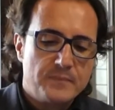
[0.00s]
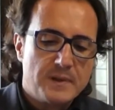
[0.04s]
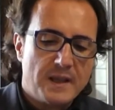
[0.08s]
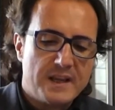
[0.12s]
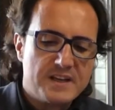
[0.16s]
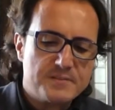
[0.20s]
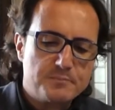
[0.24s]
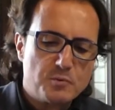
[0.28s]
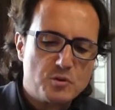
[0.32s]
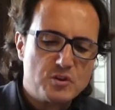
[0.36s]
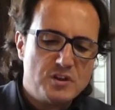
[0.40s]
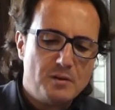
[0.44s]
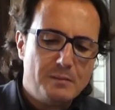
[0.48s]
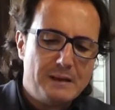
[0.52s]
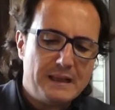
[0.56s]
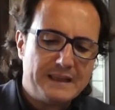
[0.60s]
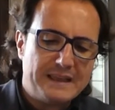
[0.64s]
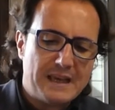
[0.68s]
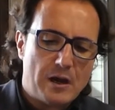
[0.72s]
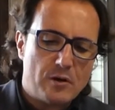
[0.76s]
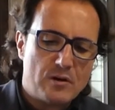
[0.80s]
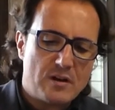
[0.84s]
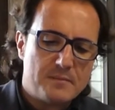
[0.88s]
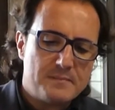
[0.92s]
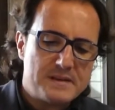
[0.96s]
Es posible que
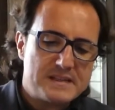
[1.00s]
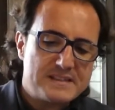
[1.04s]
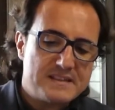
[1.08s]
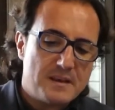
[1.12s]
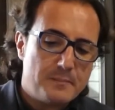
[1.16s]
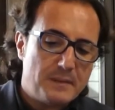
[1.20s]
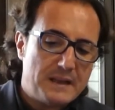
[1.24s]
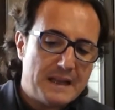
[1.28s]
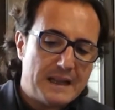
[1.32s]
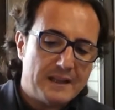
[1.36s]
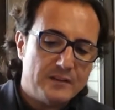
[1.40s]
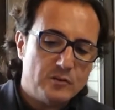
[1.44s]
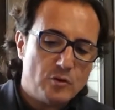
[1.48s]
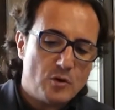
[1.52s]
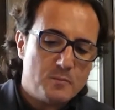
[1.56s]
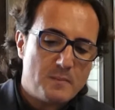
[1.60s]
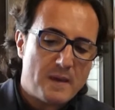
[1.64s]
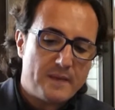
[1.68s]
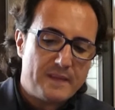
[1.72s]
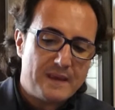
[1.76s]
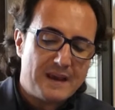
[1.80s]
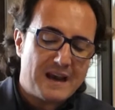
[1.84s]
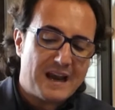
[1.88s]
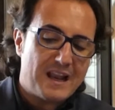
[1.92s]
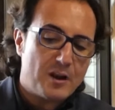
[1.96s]
ahora me esté mirando y me
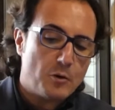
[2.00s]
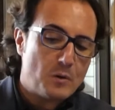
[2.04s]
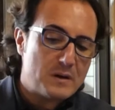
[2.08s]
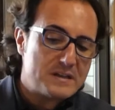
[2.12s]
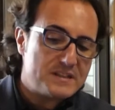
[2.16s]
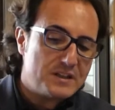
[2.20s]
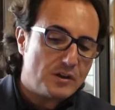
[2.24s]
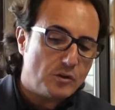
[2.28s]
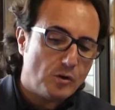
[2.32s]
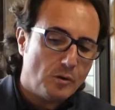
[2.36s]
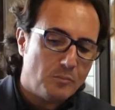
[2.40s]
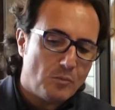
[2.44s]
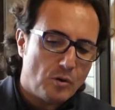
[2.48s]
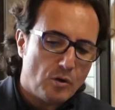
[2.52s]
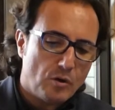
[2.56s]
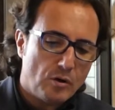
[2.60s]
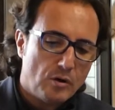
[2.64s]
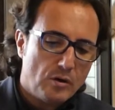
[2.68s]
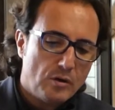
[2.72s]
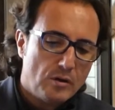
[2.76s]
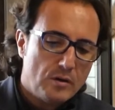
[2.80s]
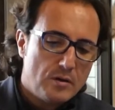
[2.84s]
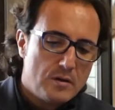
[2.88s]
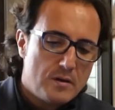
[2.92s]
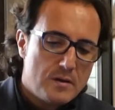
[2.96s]
diga algo así
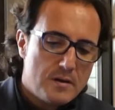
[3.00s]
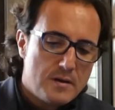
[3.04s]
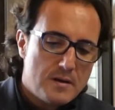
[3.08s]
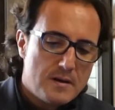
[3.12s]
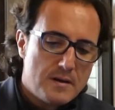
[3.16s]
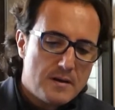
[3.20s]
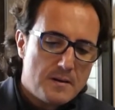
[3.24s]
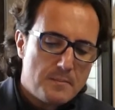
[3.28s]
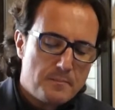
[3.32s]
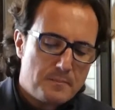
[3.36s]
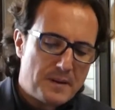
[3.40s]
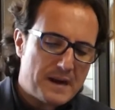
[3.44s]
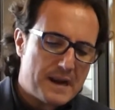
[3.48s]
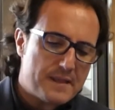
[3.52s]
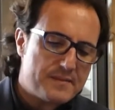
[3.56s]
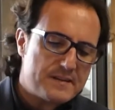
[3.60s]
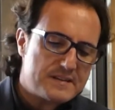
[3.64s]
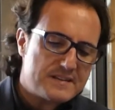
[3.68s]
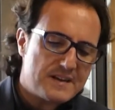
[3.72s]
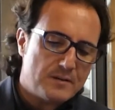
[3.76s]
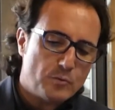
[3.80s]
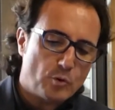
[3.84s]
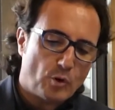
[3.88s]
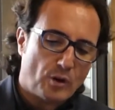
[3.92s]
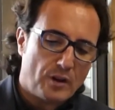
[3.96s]
como,
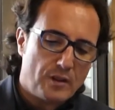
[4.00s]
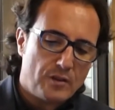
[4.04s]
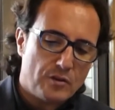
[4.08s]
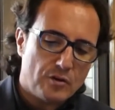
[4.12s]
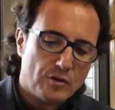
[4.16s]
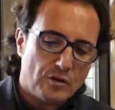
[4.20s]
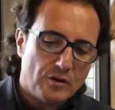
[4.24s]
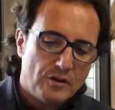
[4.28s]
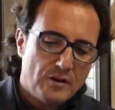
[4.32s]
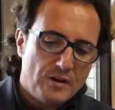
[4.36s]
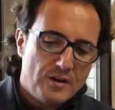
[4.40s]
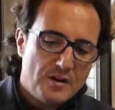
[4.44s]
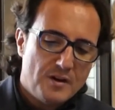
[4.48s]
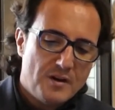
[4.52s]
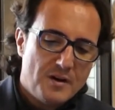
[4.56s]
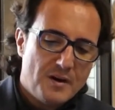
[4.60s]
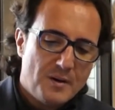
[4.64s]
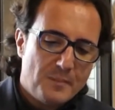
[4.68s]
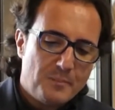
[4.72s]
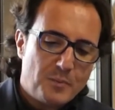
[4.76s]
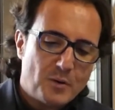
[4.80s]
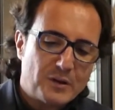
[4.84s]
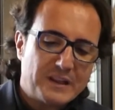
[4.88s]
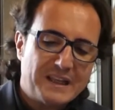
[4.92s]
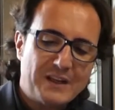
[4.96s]
pareces aburrido,
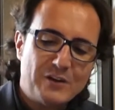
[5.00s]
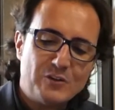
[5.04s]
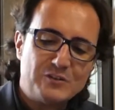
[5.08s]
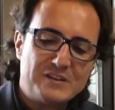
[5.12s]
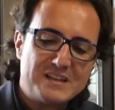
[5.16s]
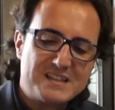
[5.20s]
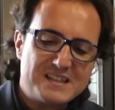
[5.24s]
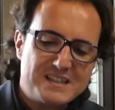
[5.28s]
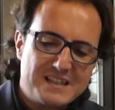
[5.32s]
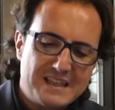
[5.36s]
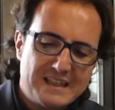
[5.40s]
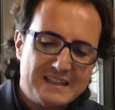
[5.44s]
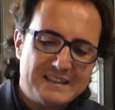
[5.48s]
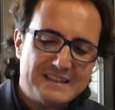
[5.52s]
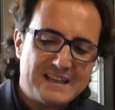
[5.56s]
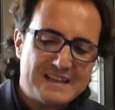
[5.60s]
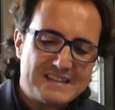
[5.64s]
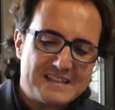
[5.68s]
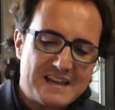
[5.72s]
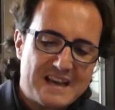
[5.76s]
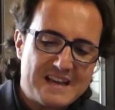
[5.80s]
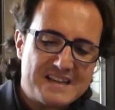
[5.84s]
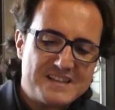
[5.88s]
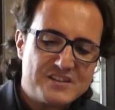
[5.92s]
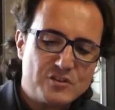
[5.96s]
¿por qué no te
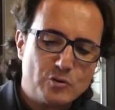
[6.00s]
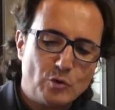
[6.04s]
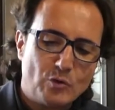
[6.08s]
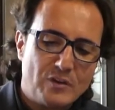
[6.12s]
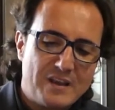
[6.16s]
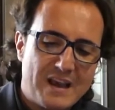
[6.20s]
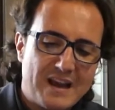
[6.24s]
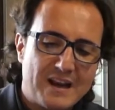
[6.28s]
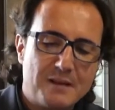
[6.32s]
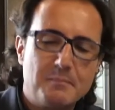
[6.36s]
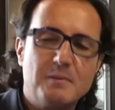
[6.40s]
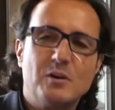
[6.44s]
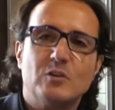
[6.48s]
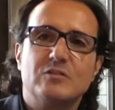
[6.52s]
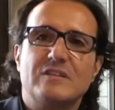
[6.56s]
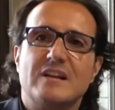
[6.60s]
sientas a estudiarme